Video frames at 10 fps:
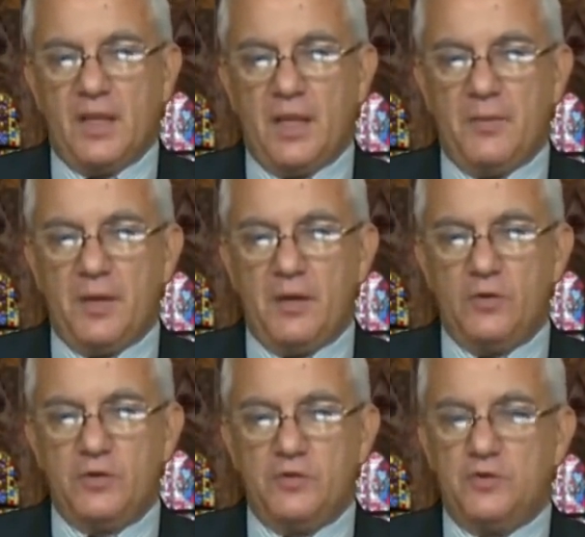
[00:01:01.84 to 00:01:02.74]
a ver,
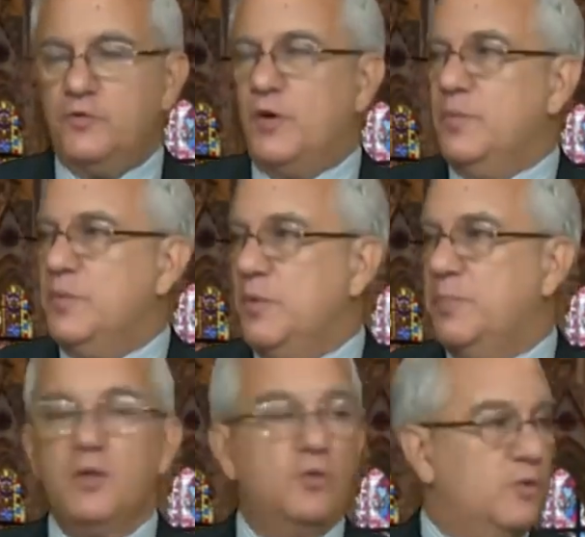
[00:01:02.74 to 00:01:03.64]
los insufla el mismo
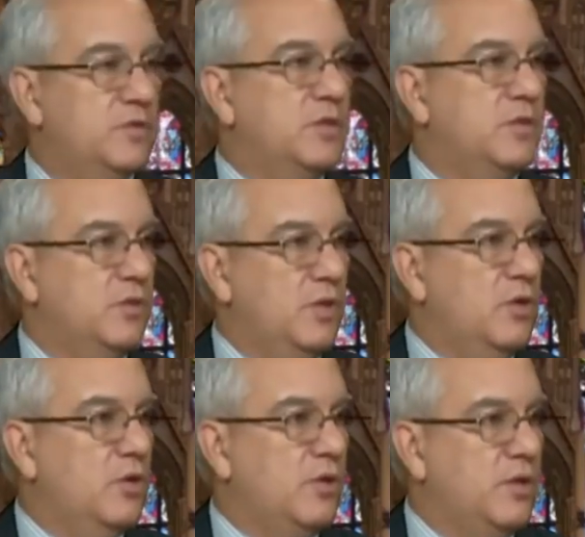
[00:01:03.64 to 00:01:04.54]
espíritu de sentido del
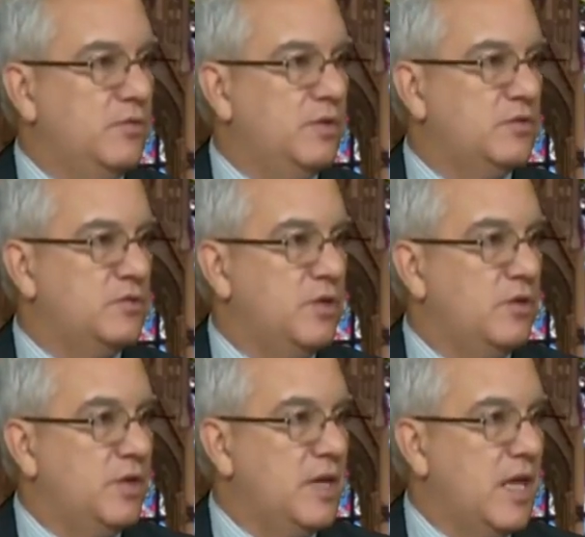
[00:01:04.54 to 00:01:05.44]
orden, de una sociedad
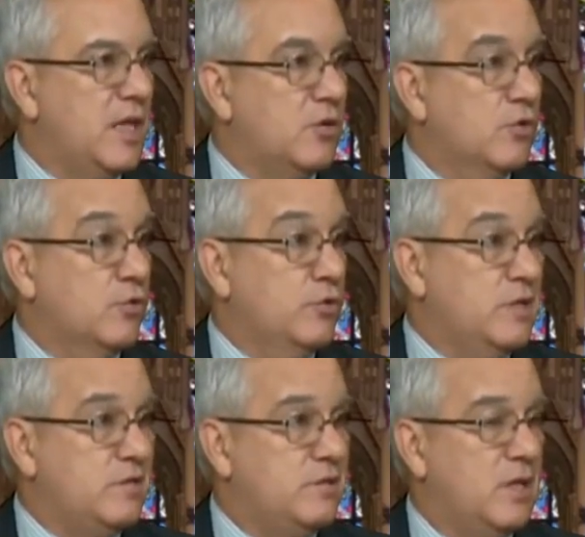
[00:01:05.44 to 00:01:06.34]
ordenada, con
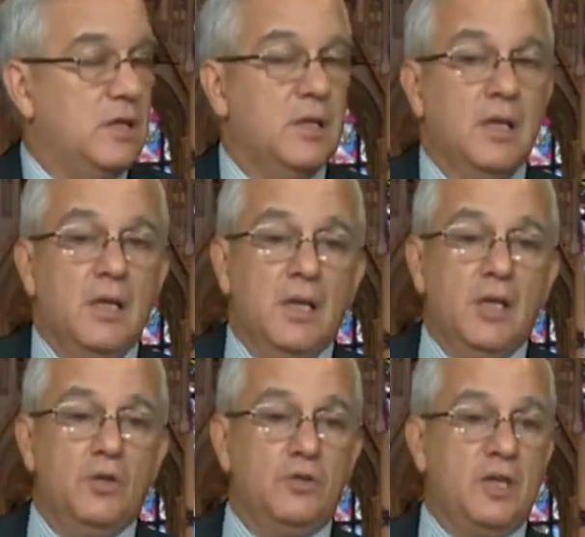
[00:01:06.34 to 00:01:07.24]
justicia.
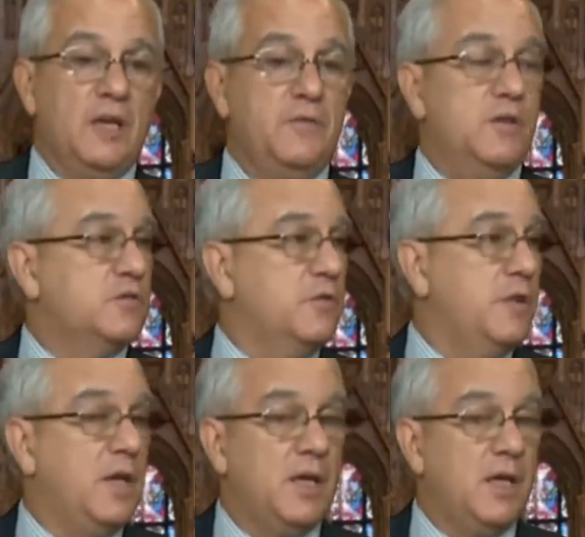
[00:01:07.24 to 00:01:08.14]
Nos trae la
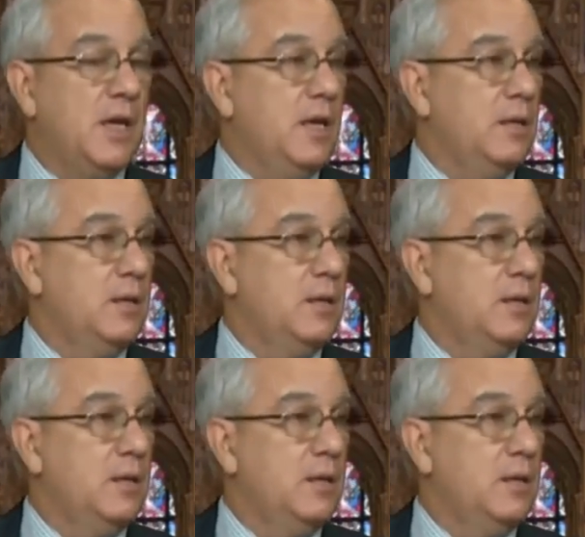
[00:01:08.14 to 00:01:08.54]
filosofía griega